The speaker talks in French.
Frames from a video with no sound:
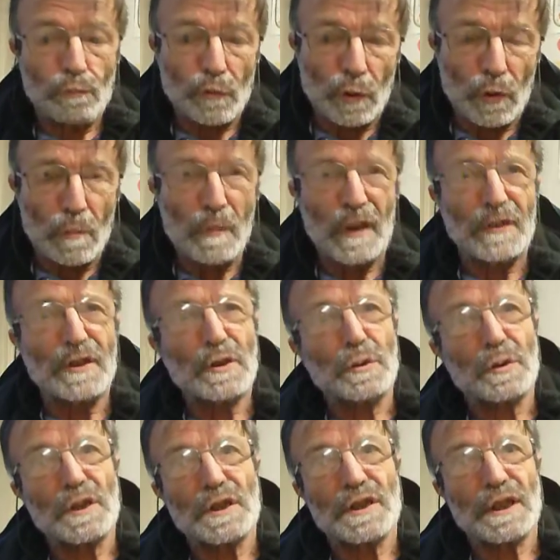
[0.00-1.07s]
de, repartir
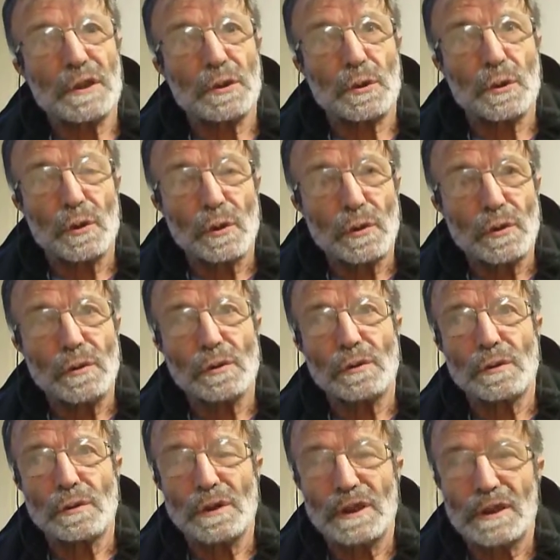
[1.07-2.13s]
sur des
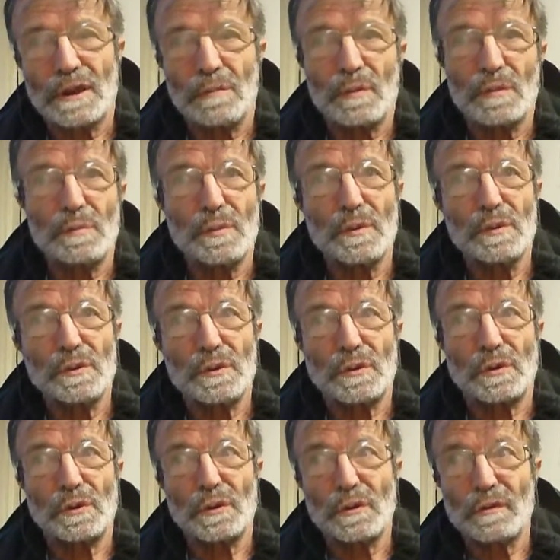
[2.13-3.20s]
actions, d'être un peu
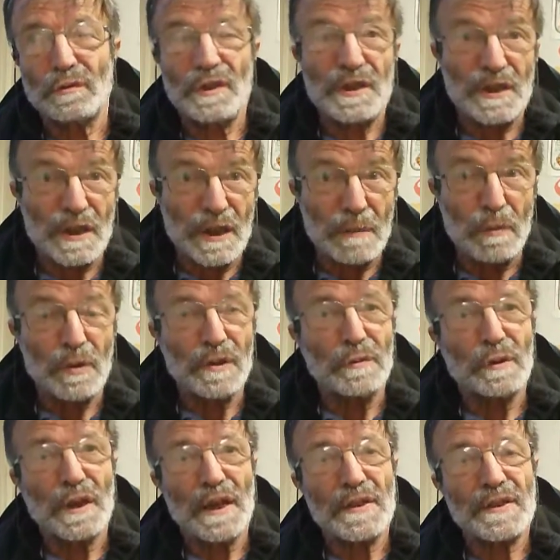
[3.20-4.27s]
plus euh, visible au
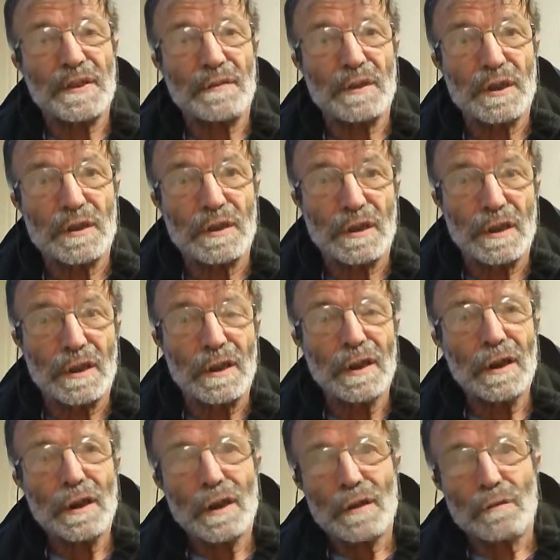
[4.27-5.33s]
niveau de la CFDT.
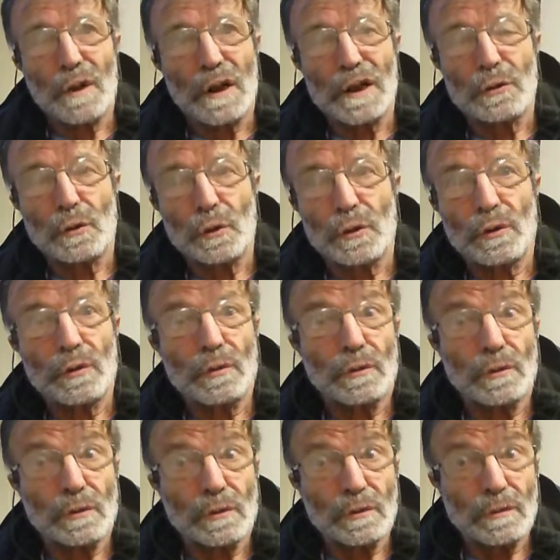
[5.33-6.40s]
Voilà, donc euh,
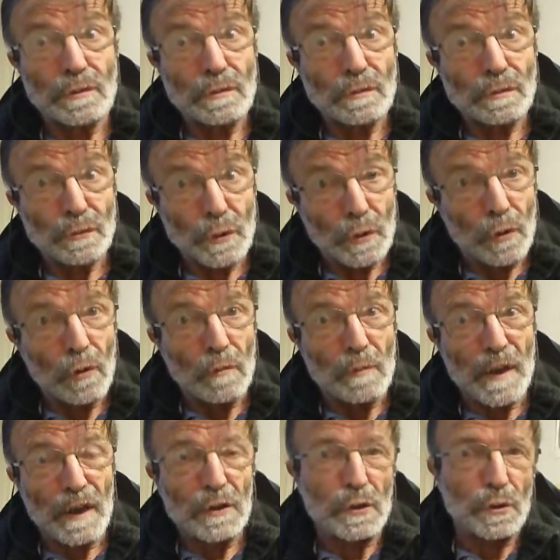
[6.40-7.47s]
il faut qu'on
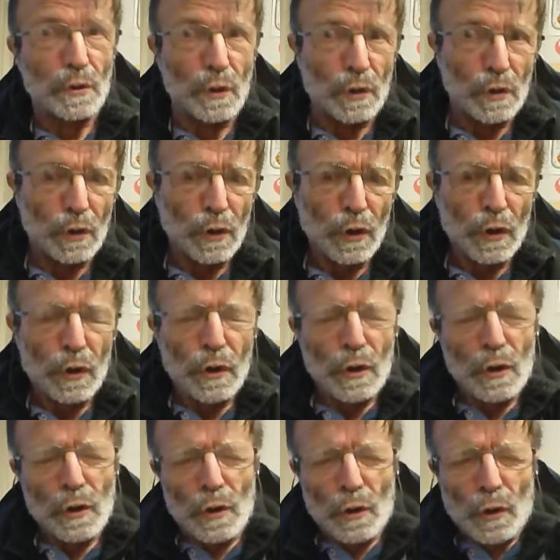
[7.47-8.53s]
reparte sur... Euh,
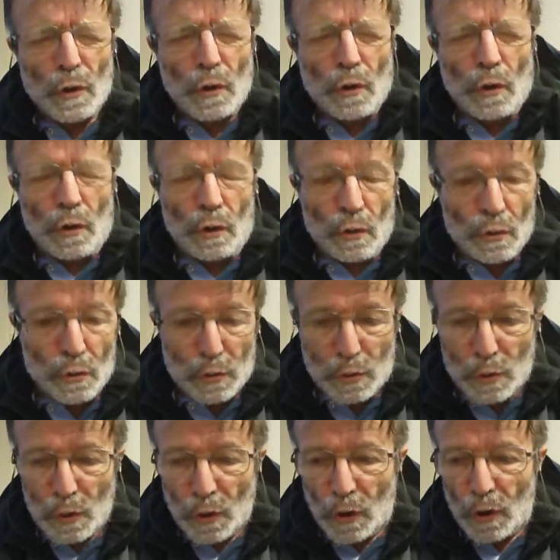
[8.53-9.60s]

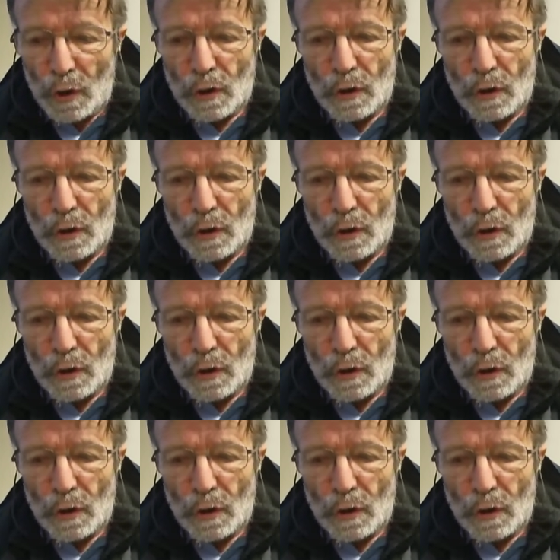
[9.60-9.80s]
sur